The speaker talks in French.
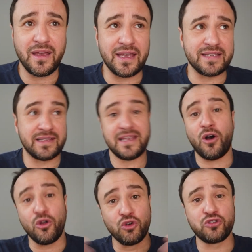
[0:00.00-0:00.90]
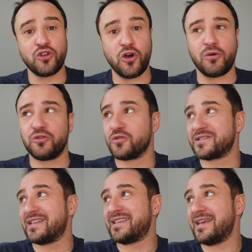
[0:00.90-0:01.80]
Et c'était en octobre, donc
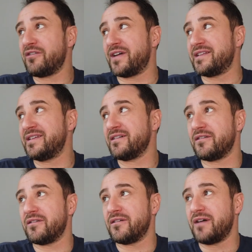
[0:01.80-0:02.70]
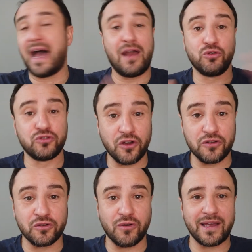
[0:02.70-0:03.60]
c'était, on va dire, euh, à l'automne,
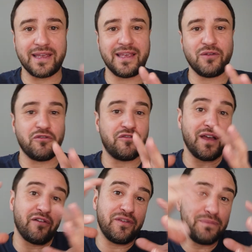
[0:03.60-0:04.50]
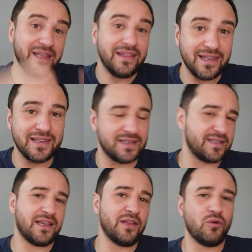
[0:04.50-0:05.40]
quoi. Et on fait un film d'été, c'est ça
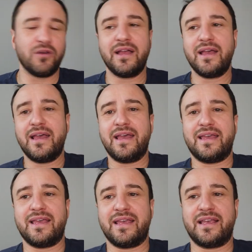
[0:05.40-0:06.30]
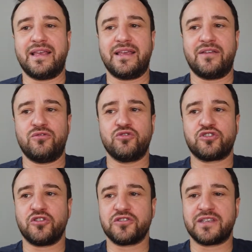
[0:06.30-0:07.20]
qui est drôle. Et une
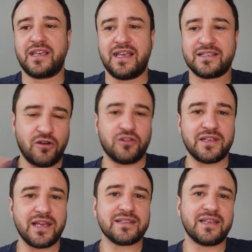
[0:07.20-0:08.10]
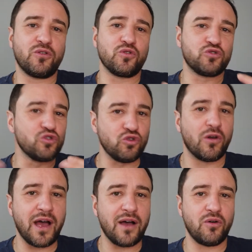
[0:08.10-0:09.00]
chance extraordinaire, c'est que ce
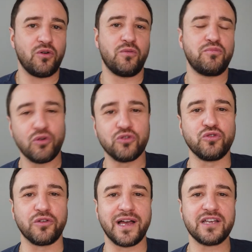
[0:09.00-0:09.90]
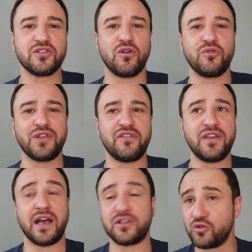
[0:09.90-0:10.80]
jour-là, pour le tournage, on avait
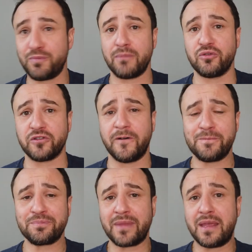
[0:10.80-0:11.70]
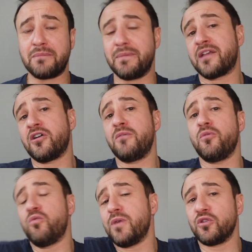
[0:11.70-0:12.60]
un super beau temps. Mais comme au
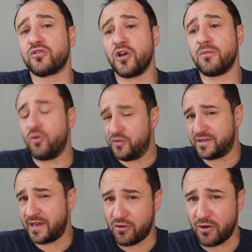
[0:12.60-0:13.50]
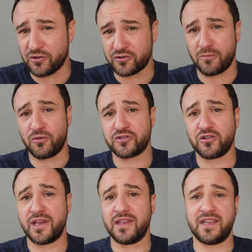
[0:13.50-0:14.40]
mois d'octobre, on sait à quoi ressemble le
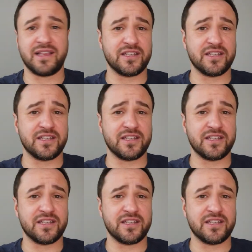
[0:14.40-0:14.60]
soleil, qui est un